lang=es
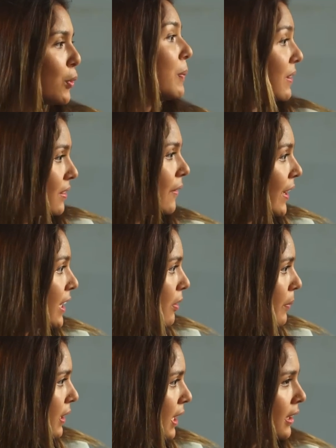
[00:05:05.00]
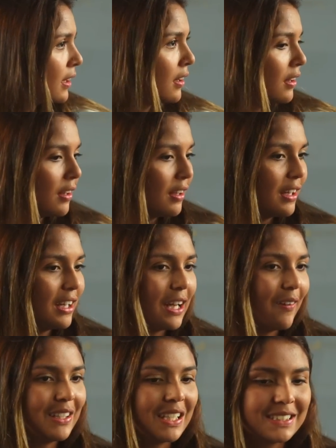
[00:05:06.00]
por verse bellas, ¿verdad? Y
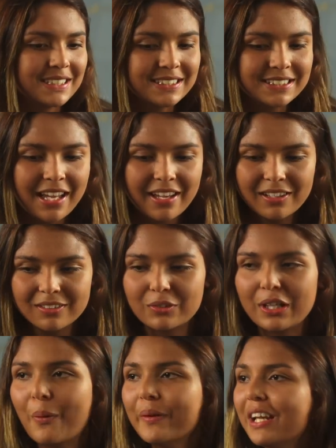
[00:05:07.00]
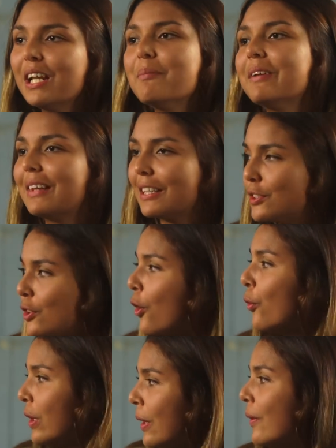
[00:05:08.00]
la belleza está en una buena
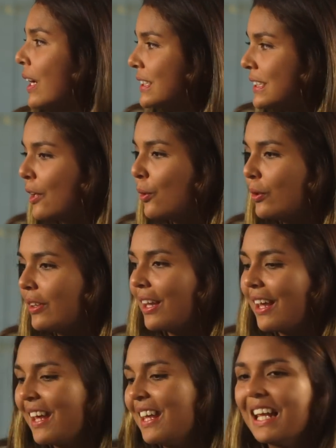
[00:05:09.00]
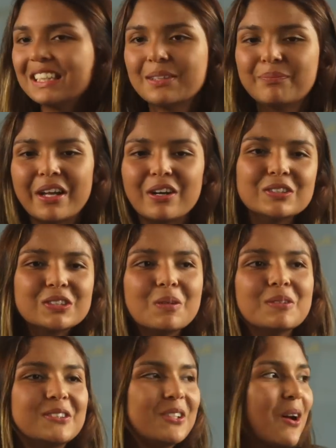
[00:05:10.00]
alimentación, una buena salud y aceptarnos
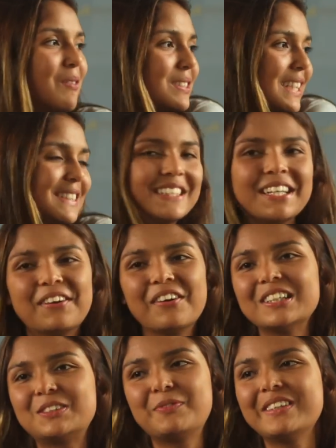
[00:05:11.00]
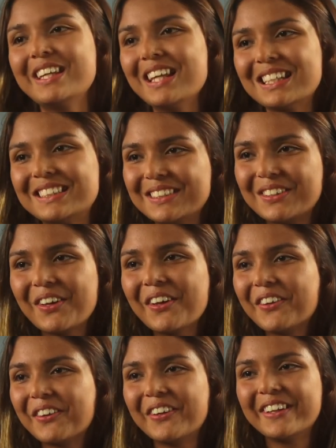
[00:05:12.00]
como somos, así, con espinillas y
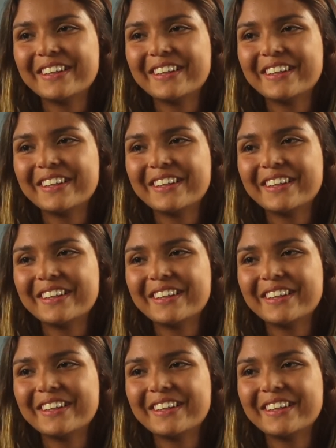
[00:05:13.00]
todo.